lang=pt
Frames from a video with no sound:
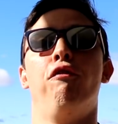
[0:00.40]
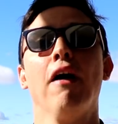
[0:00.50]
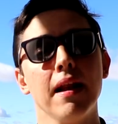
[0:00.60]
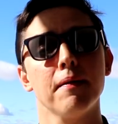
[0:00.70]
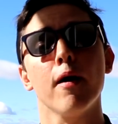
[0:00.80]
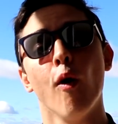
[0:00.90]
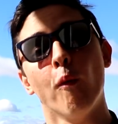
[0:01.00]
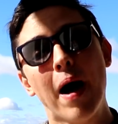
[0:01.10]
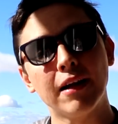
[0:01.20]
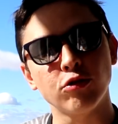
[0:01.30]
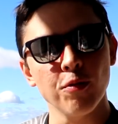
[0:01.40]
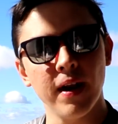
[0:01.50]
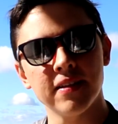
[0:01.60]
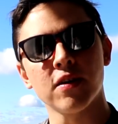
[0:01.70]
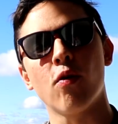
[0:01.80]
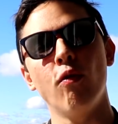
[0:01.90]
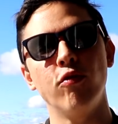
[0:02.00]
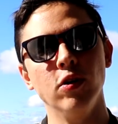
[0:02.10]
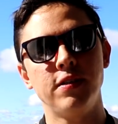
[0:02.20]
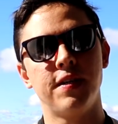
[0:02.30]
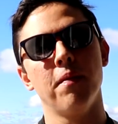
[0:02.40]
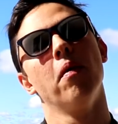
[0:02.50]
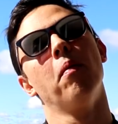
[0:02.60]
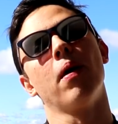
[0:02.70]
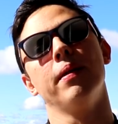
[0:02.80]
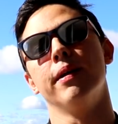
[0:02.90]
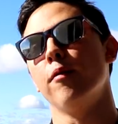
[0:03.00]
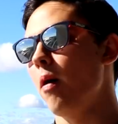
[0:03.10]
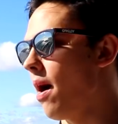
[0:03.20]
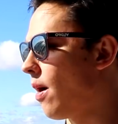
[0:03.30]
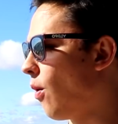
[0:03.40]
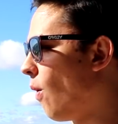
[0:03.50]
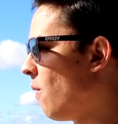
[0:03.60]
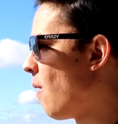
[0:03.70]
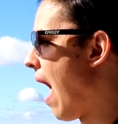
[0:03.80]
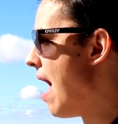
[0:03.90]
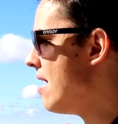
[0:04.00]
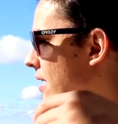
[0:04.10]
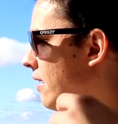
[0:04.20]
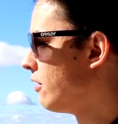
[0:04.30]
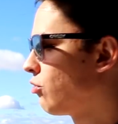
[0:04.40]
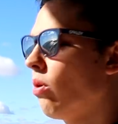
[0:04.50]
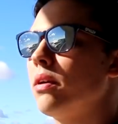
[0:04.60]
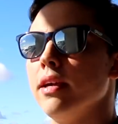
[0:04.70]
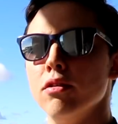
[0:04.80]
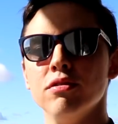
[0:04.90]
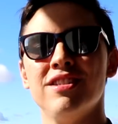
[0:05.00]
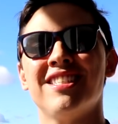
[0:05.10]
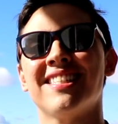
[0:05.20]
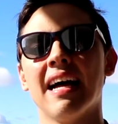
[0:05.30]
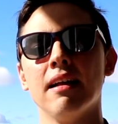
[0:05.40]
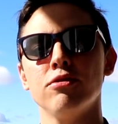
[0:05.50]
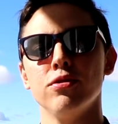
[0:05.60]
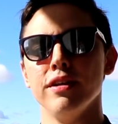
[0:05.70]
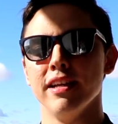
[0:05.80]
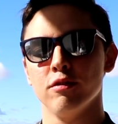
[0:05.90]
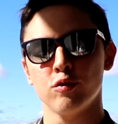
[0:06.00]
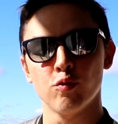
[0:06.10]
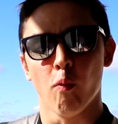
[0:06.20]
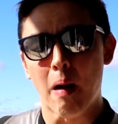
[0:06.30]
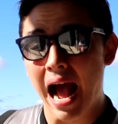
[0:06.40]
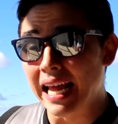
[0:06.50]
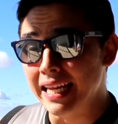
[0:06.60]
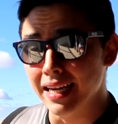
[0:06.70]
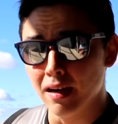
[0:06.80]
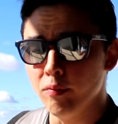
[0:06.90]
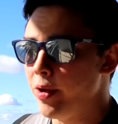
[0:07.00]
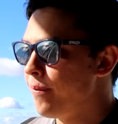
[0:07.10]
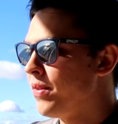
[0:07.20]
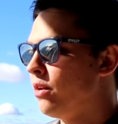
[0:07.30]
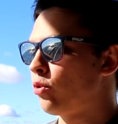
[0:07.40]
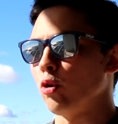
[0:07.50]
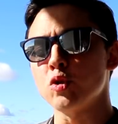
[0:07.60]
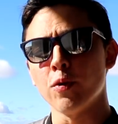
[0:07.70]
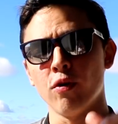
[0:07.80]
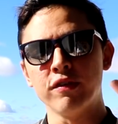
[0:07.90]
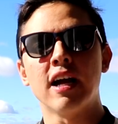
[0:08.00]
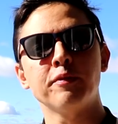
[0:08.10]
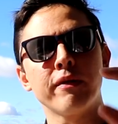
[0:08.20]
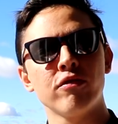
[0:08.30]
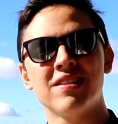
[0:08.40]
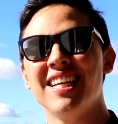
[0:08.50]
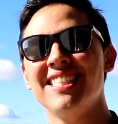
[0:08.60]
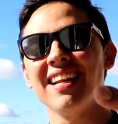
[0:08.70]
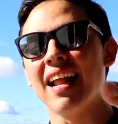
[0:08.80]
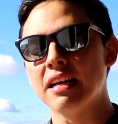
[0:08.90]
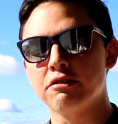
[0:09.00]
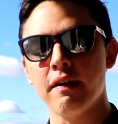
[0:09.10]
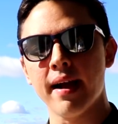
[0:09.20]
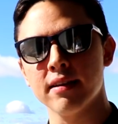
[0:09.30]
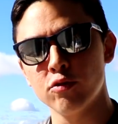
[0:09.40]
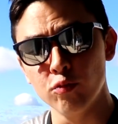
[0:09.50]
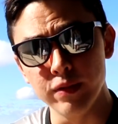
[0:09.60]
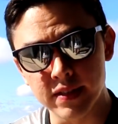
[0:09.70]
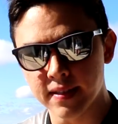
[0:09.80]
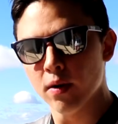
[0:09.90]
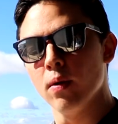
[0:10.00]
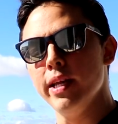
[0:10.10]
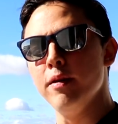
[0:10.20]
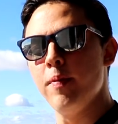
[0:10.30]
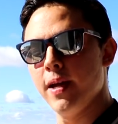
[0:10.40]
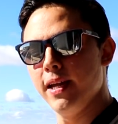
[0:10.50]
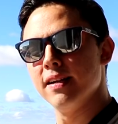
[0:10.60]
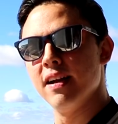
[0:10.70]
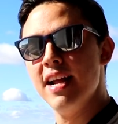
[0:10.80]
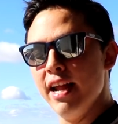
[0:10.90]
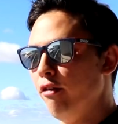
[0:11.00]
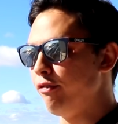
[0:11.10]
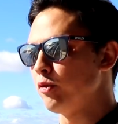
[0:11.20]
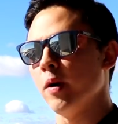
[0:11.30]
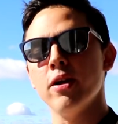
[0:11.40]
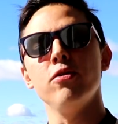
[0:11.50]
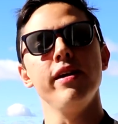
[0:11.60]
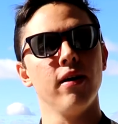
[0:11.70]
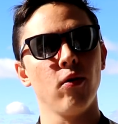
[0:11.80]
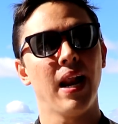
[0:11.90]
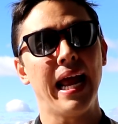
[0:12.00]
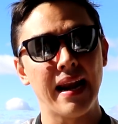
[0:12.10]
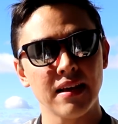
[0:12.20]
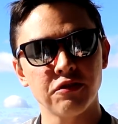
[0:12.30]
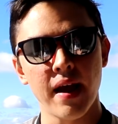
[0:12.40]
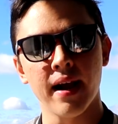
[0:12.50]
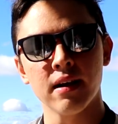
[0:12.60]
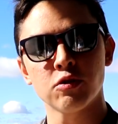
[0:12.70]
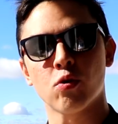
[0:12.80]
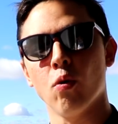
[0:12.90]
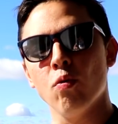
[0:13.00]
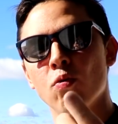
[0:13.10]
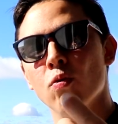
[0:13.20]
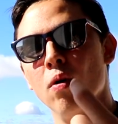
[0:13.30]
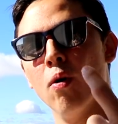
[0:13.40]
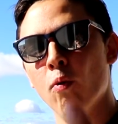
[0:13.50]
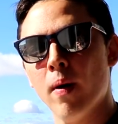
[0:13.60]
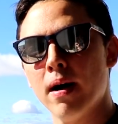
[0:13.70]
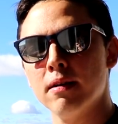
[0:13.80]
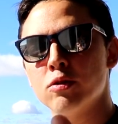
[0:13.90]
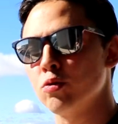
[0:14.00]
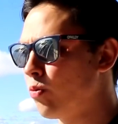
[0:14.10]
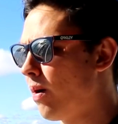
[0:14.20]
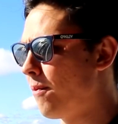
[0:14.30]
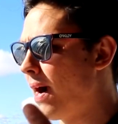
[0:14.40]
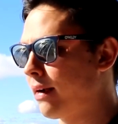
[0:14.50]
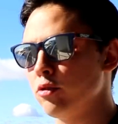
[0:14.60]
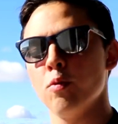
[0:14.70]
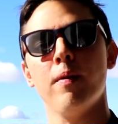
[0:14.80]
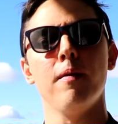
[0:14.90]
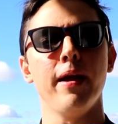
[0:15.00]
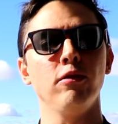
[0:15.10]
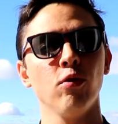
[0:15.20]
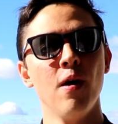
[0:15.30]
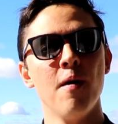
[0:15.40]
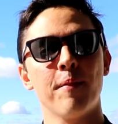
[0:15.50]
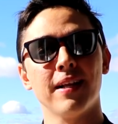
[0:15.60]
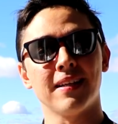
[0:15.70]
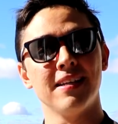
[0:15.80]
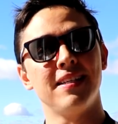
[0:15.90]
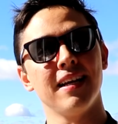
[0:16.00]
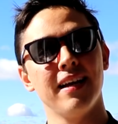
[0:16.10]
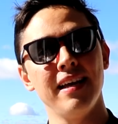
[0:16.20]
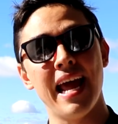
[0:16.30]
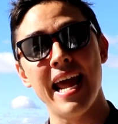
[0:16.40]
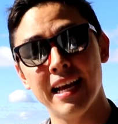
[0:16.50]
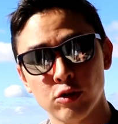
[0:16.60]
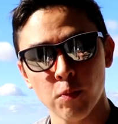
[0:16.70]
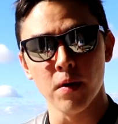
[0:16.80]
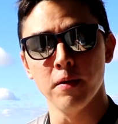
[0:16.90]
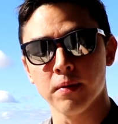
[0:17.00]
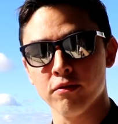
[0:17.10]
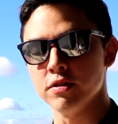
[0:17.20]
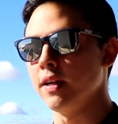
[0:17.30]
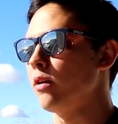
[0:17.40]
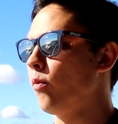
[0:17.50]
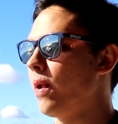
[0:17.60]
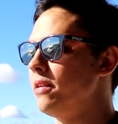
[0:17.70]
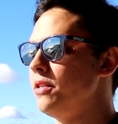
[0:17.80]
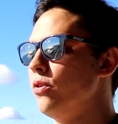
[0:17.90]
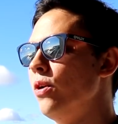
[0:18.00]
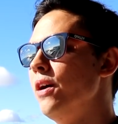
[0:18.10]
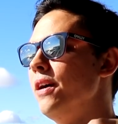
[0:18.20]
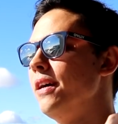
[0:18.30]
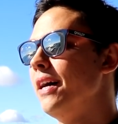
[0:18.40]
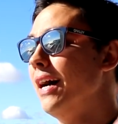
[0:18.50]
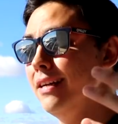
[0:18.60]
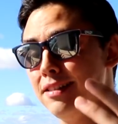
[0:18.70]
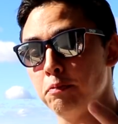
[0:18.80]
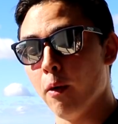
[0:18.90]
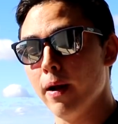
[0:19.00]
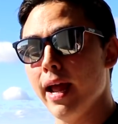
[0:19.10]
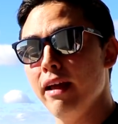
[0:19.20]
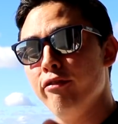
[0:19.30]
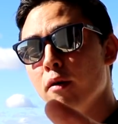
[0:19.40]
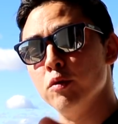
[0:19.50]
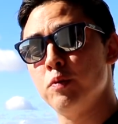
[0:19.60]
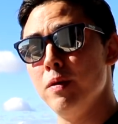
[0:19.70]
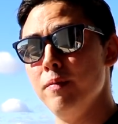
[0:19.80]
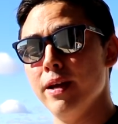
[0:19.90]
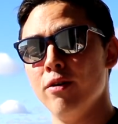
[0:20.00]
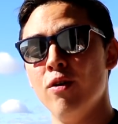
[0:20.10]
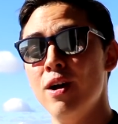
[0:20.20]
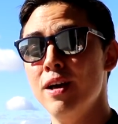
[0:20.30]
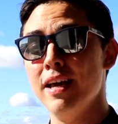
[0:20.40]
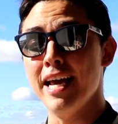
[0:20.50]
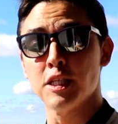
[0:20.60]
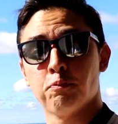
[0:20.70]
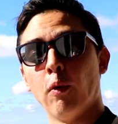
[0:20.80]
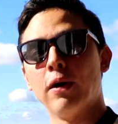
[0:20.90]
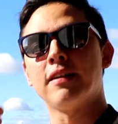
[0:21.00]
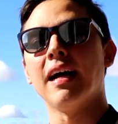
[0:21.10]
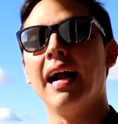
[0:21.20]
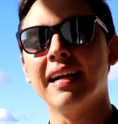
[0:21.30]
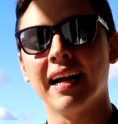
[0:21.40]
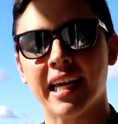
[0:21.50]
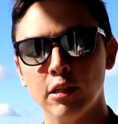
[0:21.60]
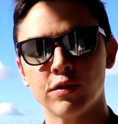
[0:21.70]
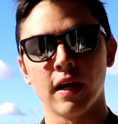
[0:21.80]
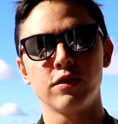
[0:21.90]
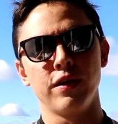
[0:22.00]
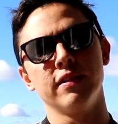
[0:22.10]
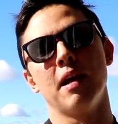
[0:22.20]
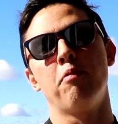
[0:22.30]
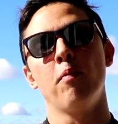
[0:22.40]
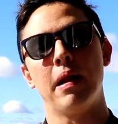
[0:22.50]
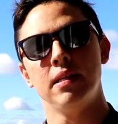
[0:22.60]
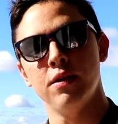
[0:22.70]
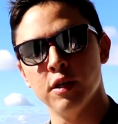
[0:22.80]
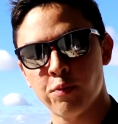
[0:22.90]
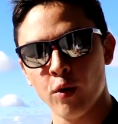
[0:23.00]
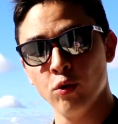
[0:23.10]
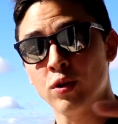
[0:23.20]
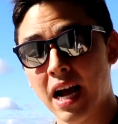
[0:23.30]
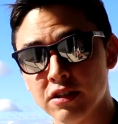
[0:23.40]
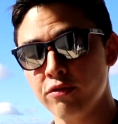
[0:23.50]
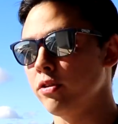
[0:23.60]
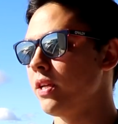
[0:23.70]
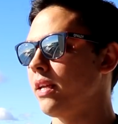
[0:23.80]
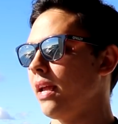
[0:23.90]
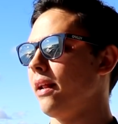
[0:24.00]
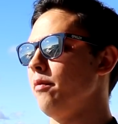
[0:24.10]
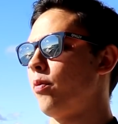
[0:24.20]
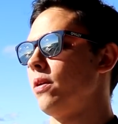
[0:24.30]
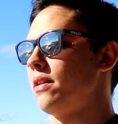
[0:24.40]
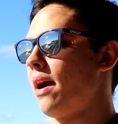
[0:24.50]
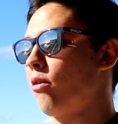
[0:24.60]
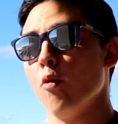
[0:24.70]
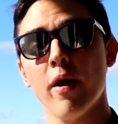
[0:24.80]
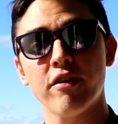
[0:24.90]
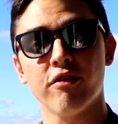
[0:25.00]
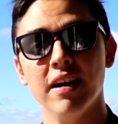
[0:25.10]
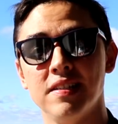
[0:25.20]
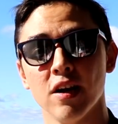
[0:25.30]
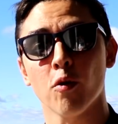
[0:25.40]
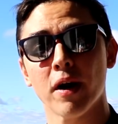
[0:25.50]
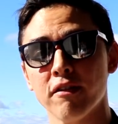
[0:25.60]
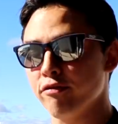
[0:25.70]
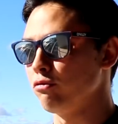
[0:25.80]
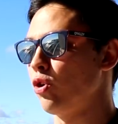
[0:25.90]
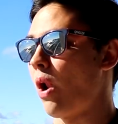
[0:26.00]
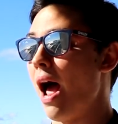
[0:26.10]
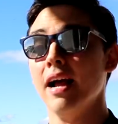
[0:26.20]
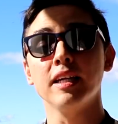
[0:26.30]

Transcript: Fala Maromba, tudo beleza com você, meu brother Maromba? Estou aqui nos Estados Unidos, Miami. Trouxe uma novidade para você de Las Vegas, do Mr. Olympia ainda. Eu fiz uma reunião lá em Las Vegas com uma, uma marca de suplemento para trazer aí esse suplemento para você aqui no Brasil. Antes, porém, vamos primeiro exportar daqui dos Estados Unidos aí pro Brasil esse produto, caso você queira importar? Como é que vai ser? Como é que vai funcionar?